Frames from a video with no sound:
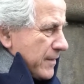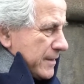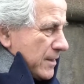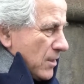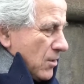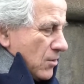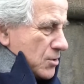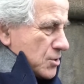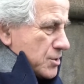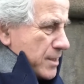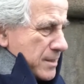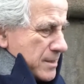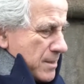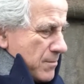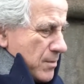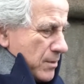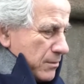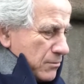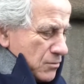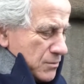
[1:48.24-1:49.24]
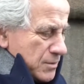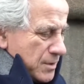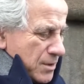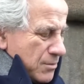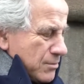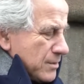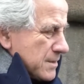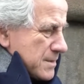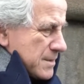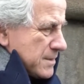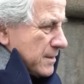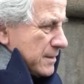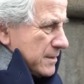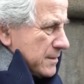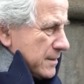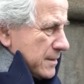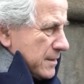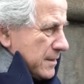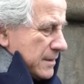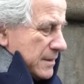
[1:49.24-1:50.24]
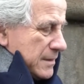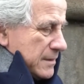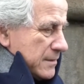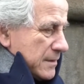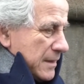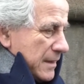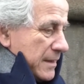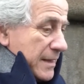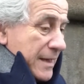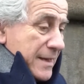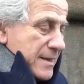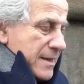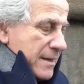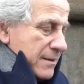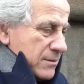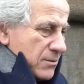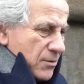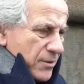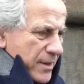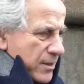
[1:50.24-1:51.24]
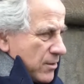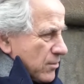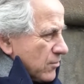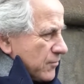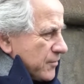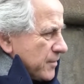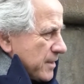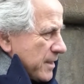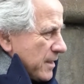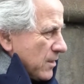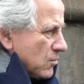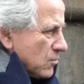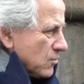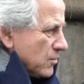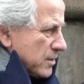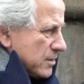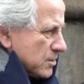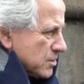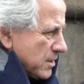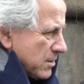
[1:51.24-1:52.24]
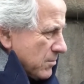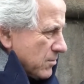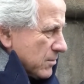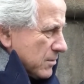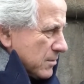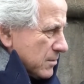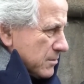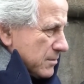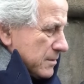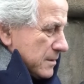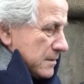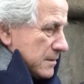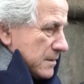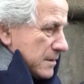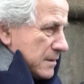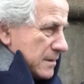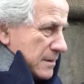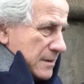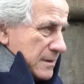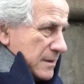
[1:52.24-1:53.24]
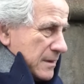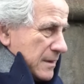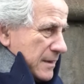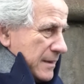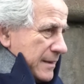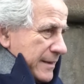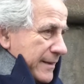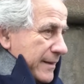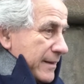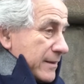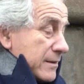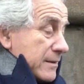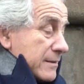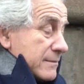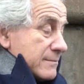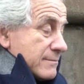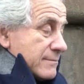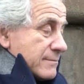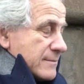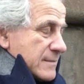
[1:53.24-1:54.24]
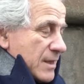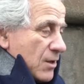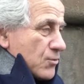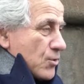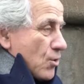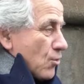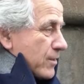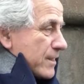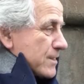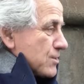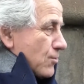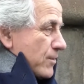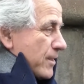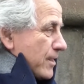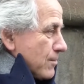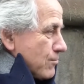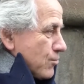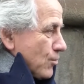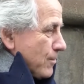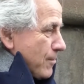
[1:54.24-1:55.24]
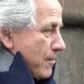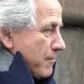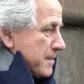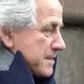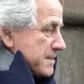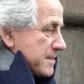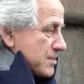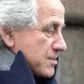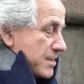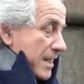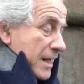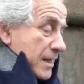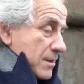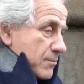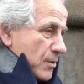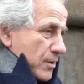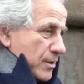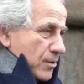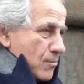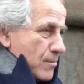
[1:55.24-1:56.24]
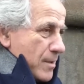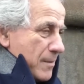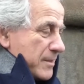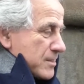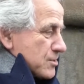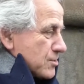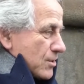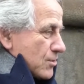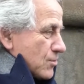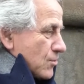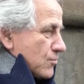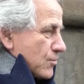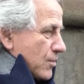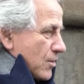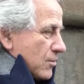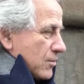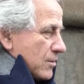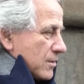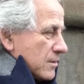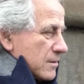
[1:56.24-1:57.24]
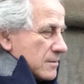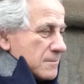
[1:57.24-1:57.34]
fra di loro c'erano sempre continui dissidi, e non erano figli a lui, diciamo, quindi eh, ogni occasione era buona da bisticciare, poi come ha perso il controllo.